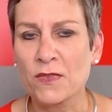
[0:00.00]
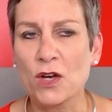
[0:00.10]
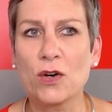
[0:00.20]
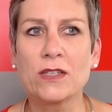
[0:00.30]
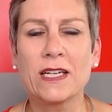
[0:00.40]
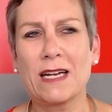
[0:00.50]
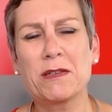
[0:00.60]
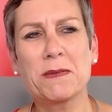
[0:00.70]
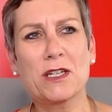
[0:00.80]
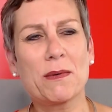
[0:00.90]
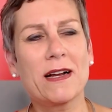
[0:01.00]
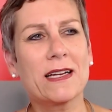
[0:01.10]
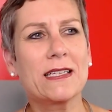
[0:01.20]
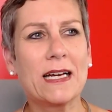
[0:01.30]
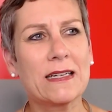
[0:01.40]
Und dann habe ich mir nochmal
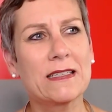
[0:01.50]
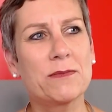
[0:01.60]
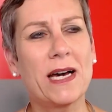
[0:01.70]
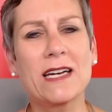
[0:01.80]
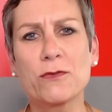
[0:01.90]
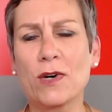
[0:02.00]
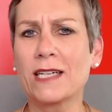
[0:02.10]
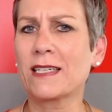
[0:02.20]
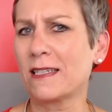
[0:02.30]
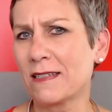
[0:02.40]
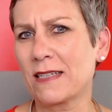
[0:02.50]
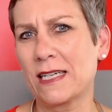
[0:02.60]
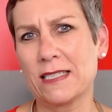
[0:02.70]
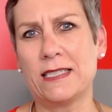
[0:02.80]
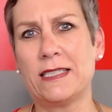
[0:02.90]
Gedanken gemacht, woran kann das
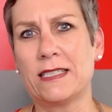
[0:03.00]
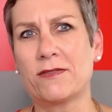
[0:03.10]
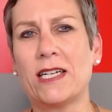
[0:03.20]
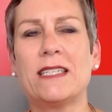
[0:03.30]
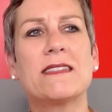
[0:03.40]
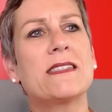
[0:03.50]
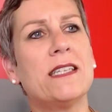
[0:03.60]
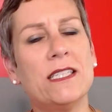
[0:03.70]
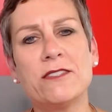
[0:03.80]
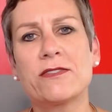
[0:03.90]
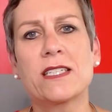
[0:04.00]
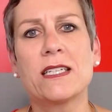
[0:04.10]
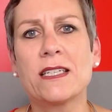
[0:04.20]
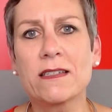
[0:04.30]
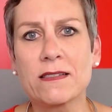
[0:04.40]
eigentlich liegen? Weil es hilft ja
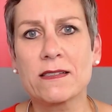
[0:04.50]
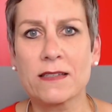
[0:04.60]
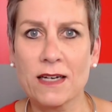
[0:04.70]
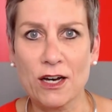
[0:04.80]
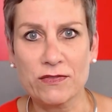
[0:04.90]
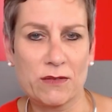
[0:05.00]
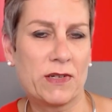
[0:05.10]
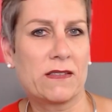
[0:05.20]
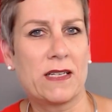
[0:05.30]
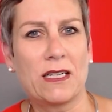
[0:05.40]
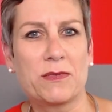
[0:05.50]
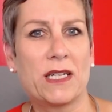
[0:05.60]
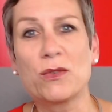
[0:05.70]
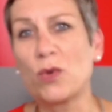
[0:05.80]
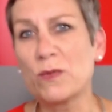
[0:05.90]
nichts, ne, auf den
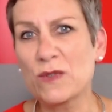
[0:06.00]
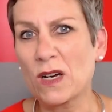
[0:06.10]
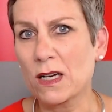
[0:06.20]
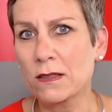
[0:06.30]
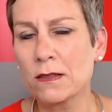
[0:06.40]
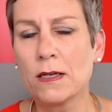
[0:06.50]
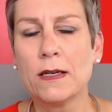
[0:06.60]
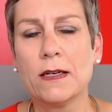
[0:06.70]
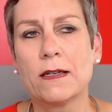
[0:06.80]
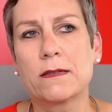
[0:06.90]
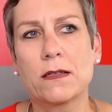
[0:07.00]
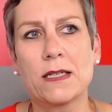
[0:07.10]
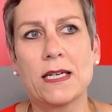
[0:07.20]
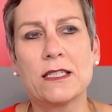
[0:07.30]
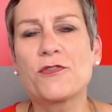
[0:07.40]
Personalabteilungen rumzuhacken,
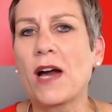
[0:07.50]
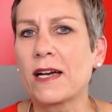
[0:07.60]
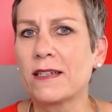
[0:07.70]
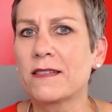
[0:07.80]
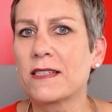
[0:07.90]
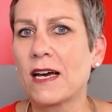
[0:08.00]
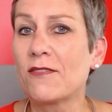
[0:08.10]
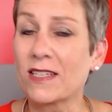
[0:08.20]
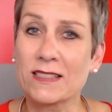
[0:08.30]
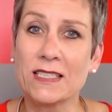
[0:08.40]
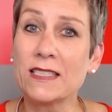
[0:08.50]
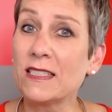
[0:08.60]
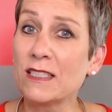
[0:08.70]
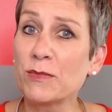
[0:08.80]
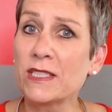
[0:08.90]
sondern die Frage ist ja, was kann ich
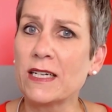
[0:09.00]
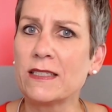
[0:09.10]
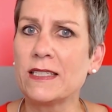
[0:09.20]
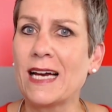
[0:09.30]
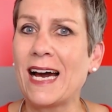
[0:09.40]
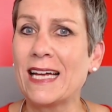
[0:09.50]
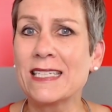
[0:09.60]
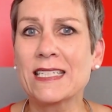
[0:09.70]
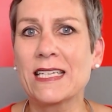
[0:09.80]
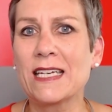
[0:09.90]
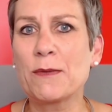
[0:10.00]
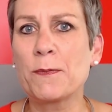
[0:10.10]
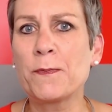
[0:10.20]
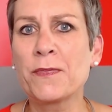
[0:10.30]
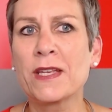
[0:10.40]
Ihnen mit an die Hand
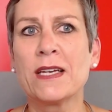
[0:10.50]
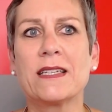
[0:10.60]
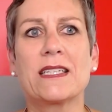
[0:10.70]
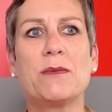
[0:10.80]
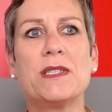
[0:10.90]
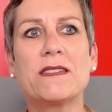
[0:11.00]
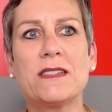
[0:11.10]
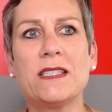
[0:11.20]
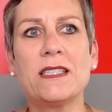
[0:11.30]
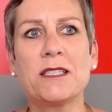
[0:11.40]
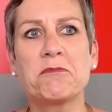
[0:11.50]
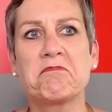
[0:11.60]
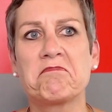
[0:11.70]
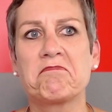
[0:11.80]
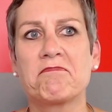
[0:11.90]
geben, damit Sie
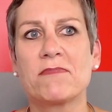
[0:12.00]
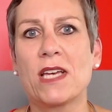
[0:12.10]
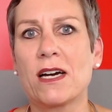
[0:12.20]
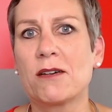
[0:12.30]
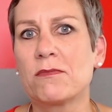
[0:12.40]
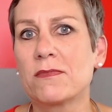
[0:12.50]
ja